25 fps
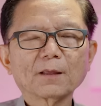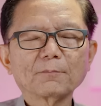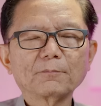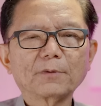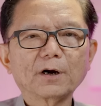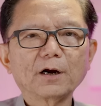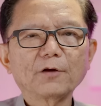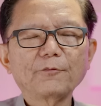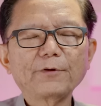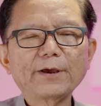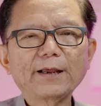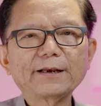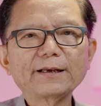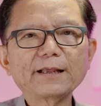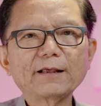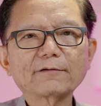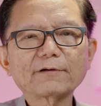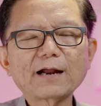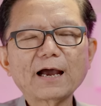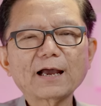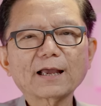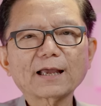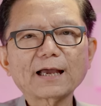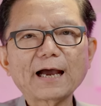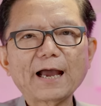บริเวณใน
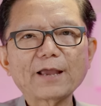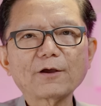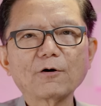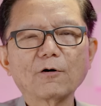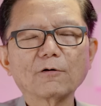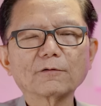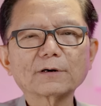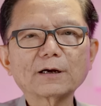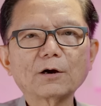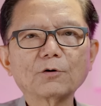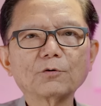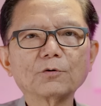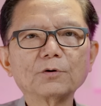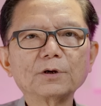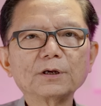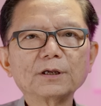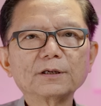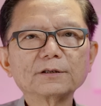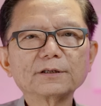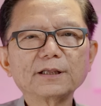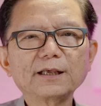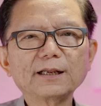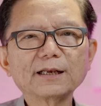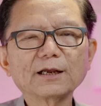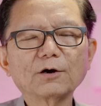ร่างกายของเรา
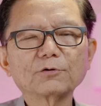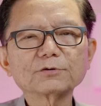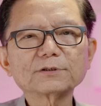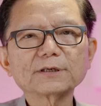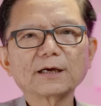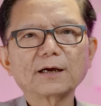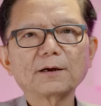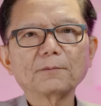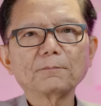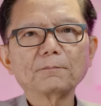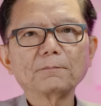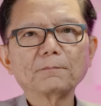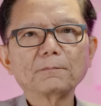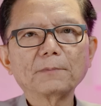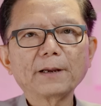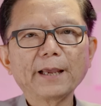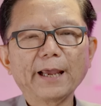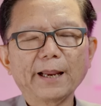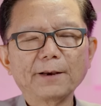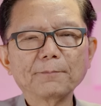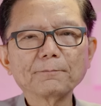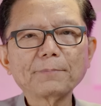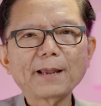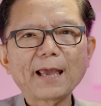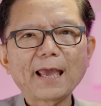ที่เราจะ
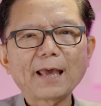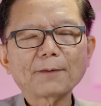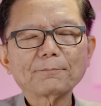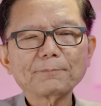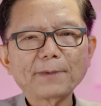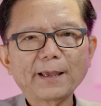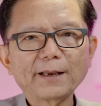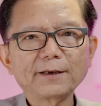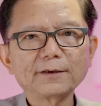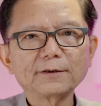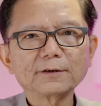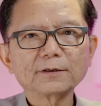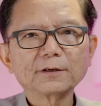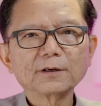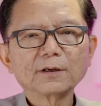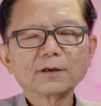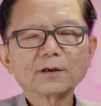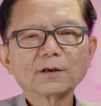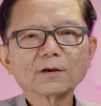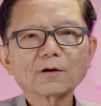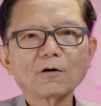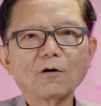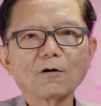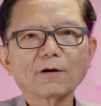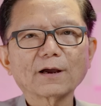เห็นแผลเป็น
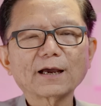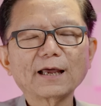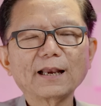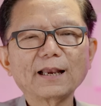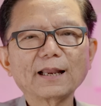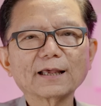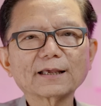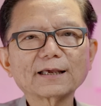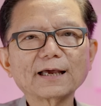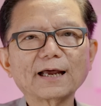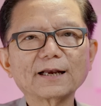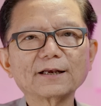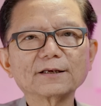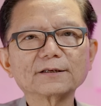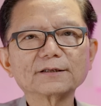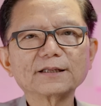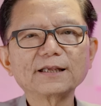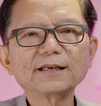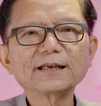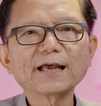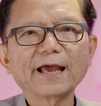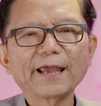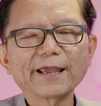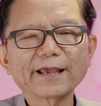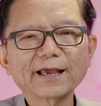ของกันและกันที่
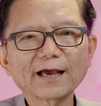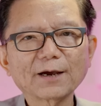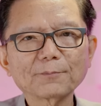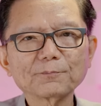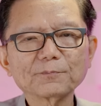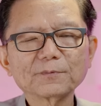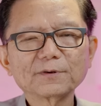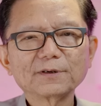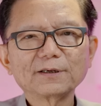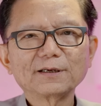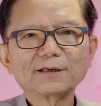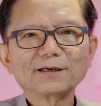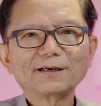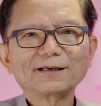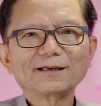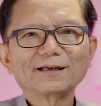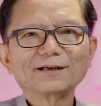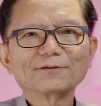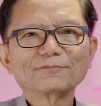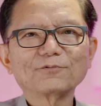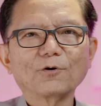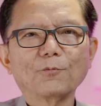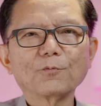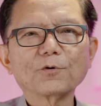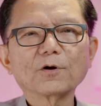ไหนครับ
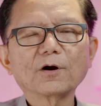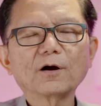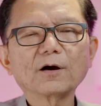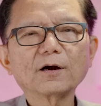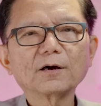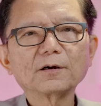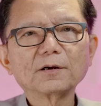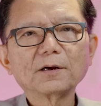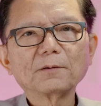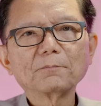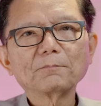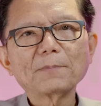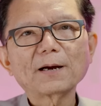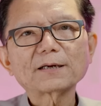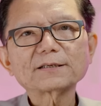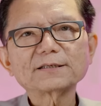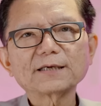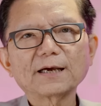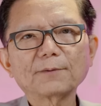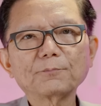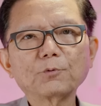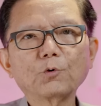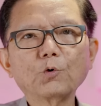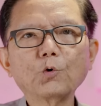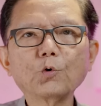ผมก็มักจะ
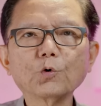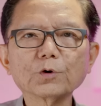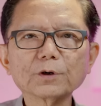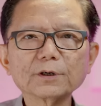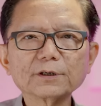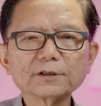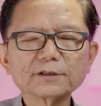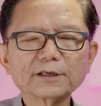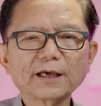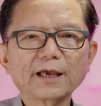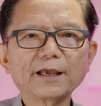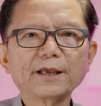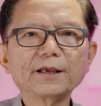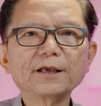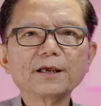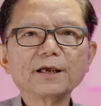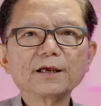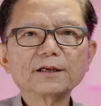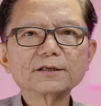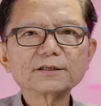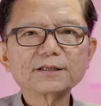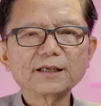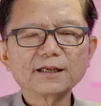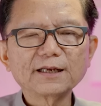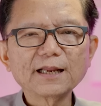พูดใน
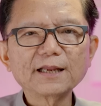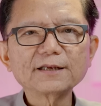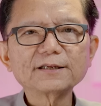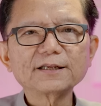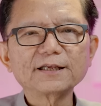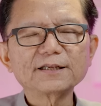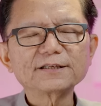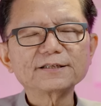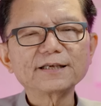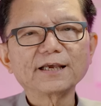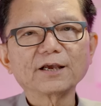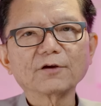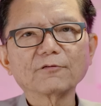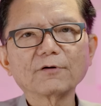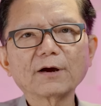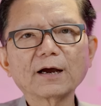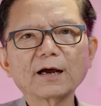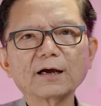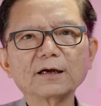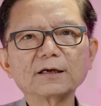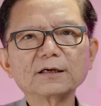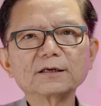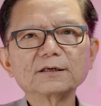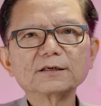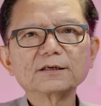ทีเล่นทีจริงว่า
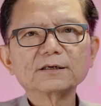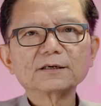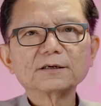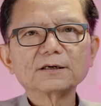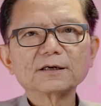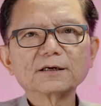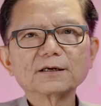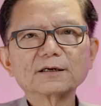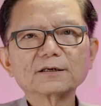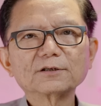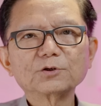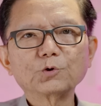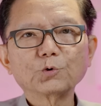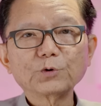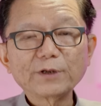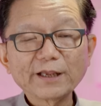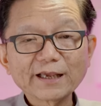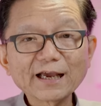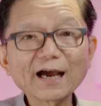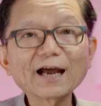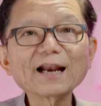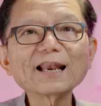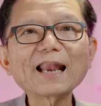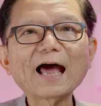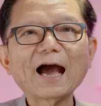ดูที่
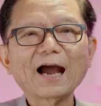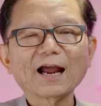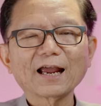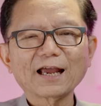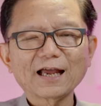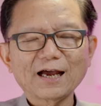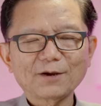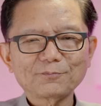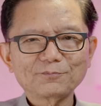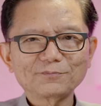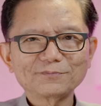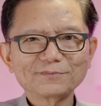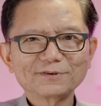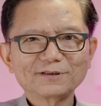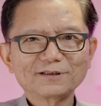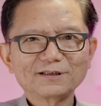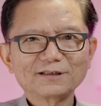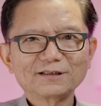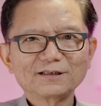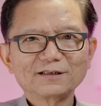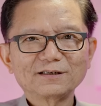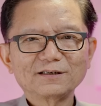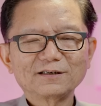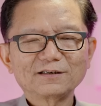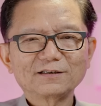ข้างหลังครับ
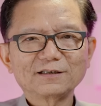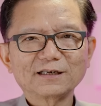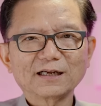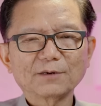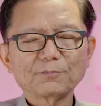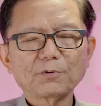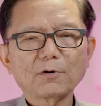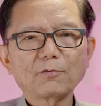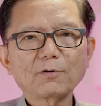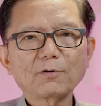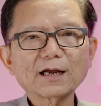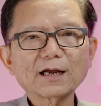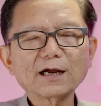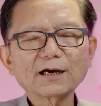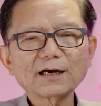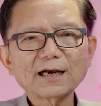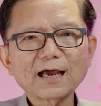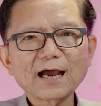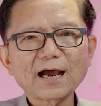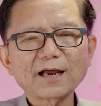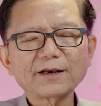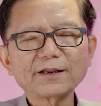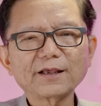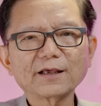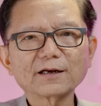นะเพข้างห
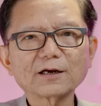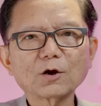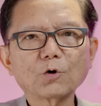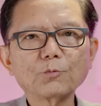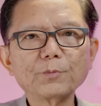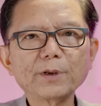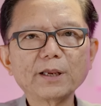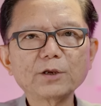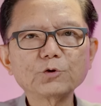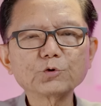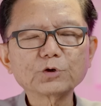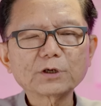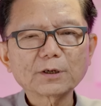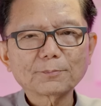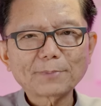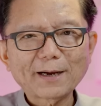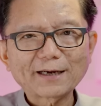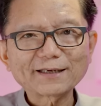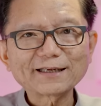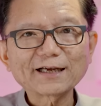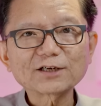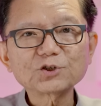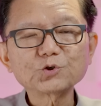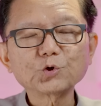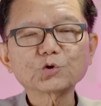น้าเนี่ยเรามียุทธภัณ
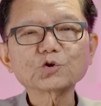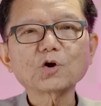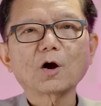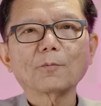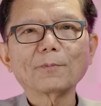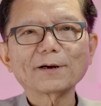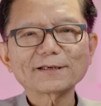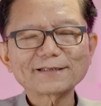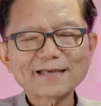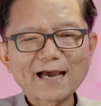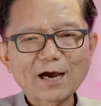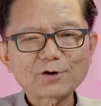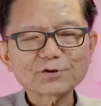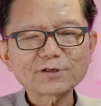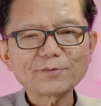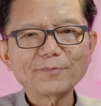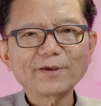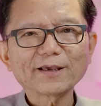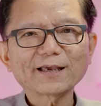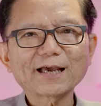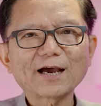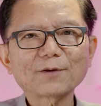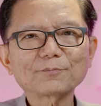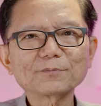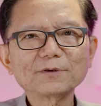ฑ์ทั้งชุดของพระเจ้าใช่ไหม
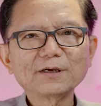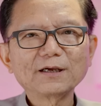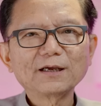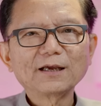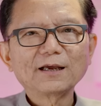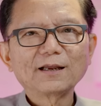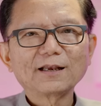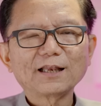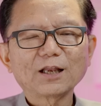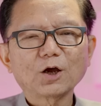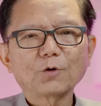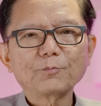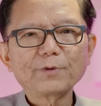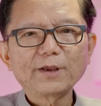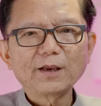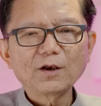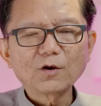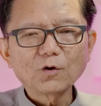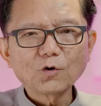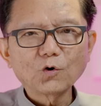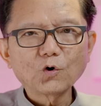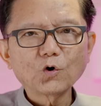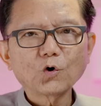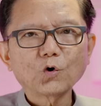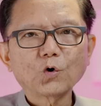ครับเรามี
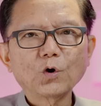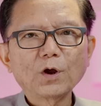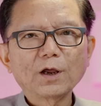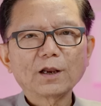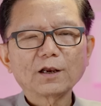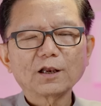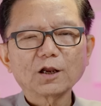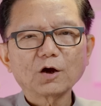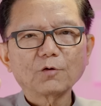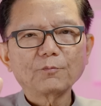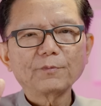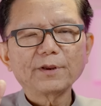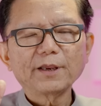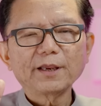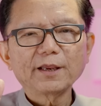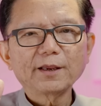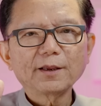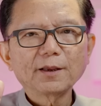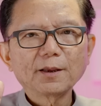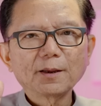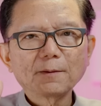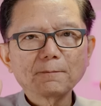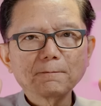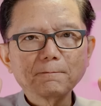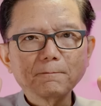โล่เรามี
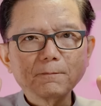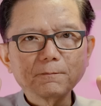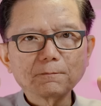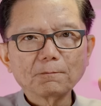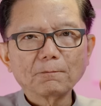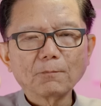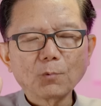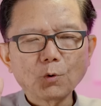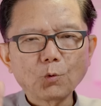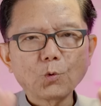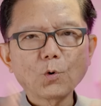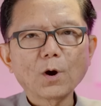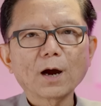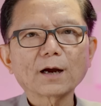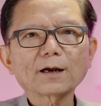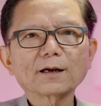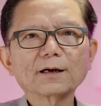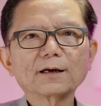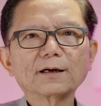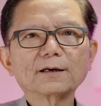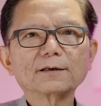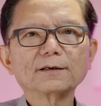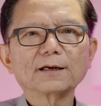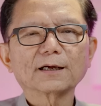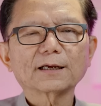หมวก
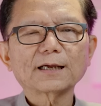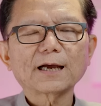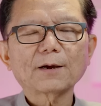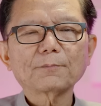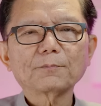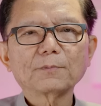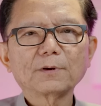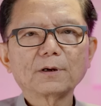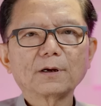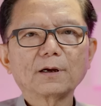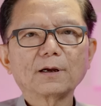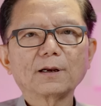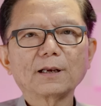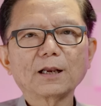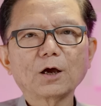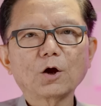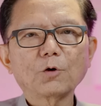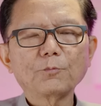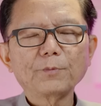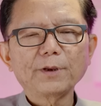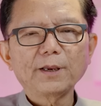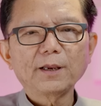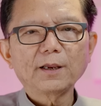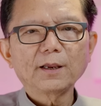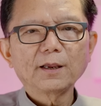นะครับ เรา
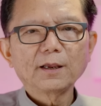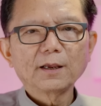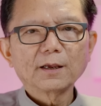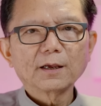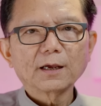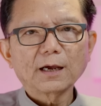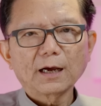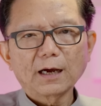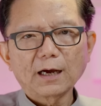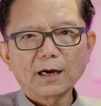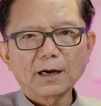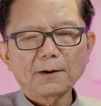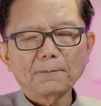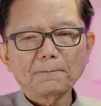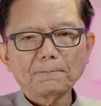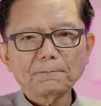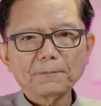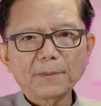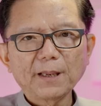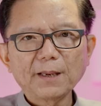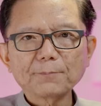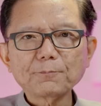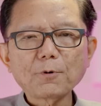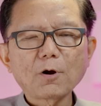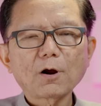มี
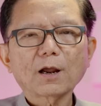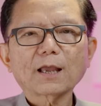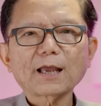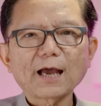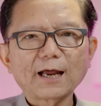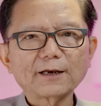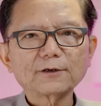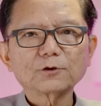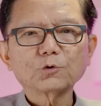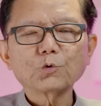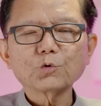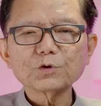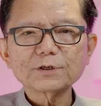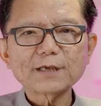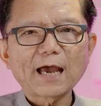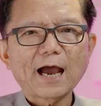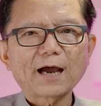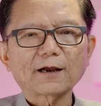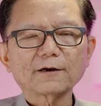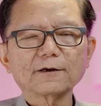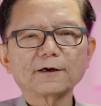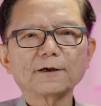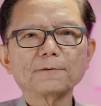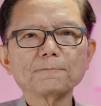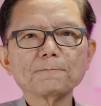พี่ป้องกันทุกอย่าง
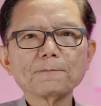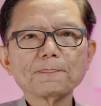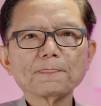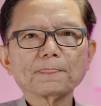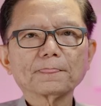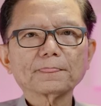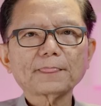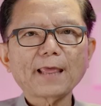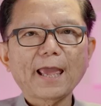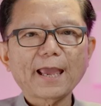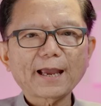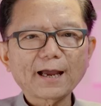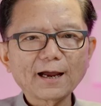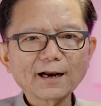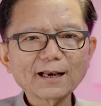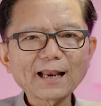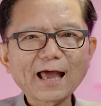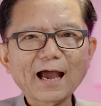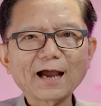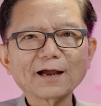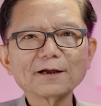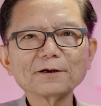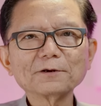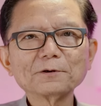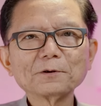เลย แต่ข้างหลั
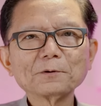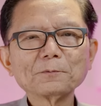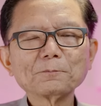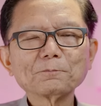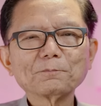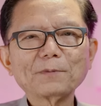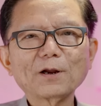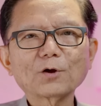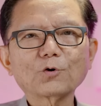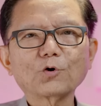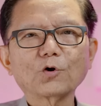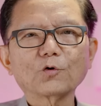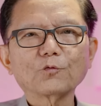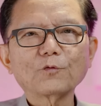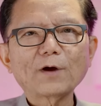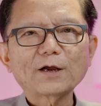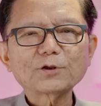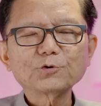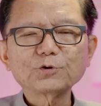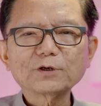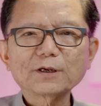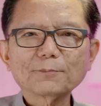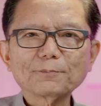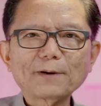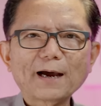งปรากฏว่า
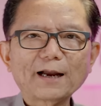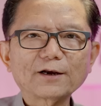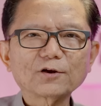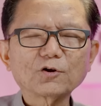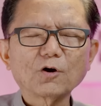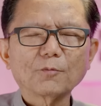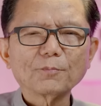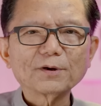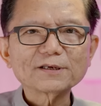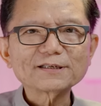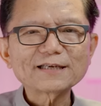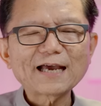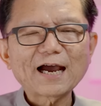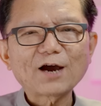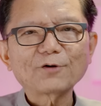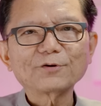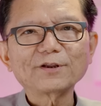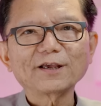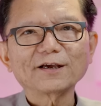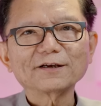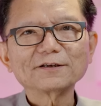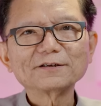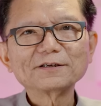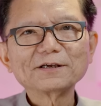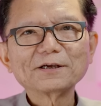ยุทธภัณฑ์ของพระเจ้า
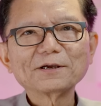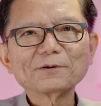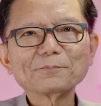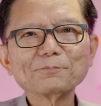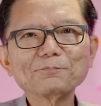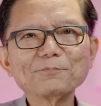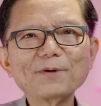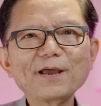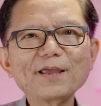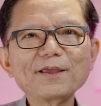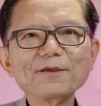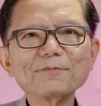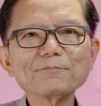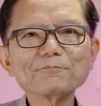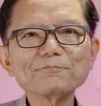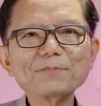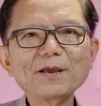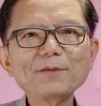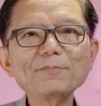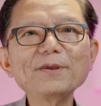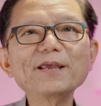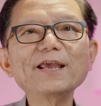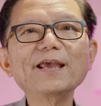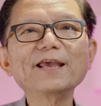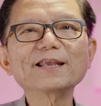เนี่ยไม่ไม่
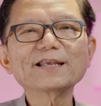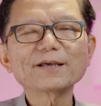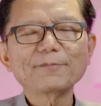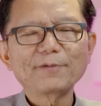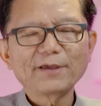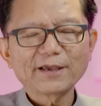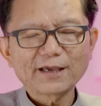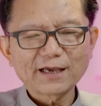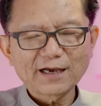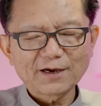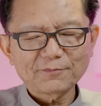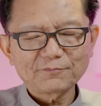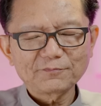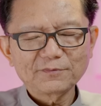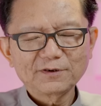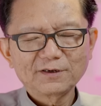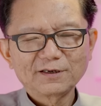มีใช่ไหมครับ